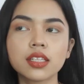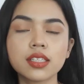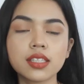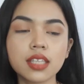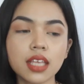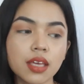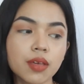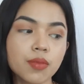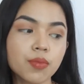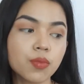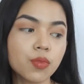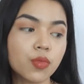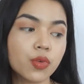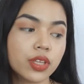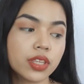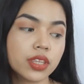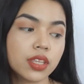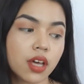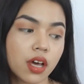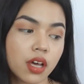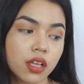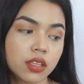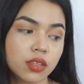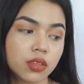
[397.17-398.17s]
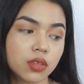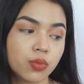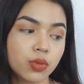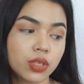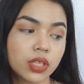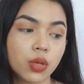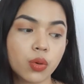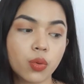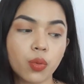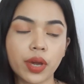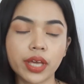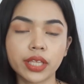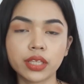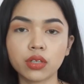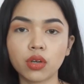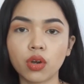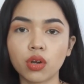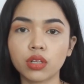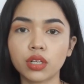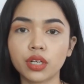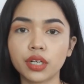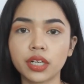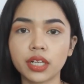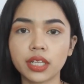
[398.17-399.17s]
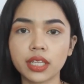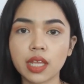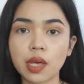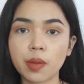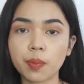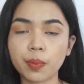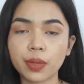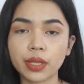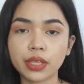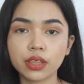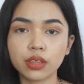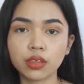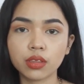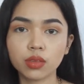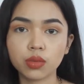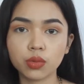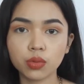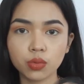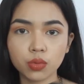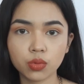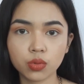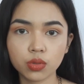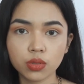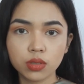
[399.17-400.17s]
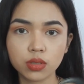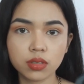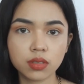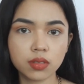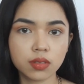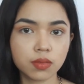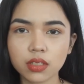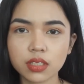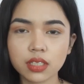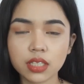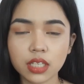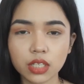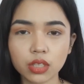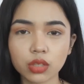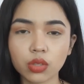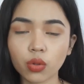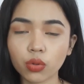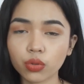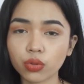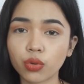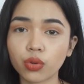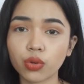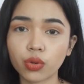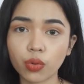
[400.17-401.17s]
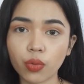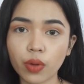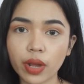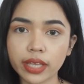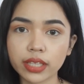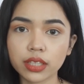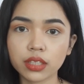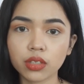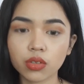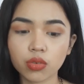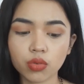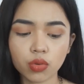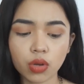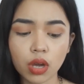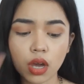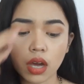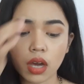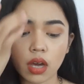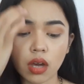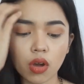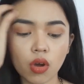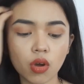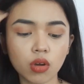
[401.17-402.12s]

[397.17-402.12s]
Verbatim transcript: same with, uh, with the white color na dapat nude skin tone or white yung uh,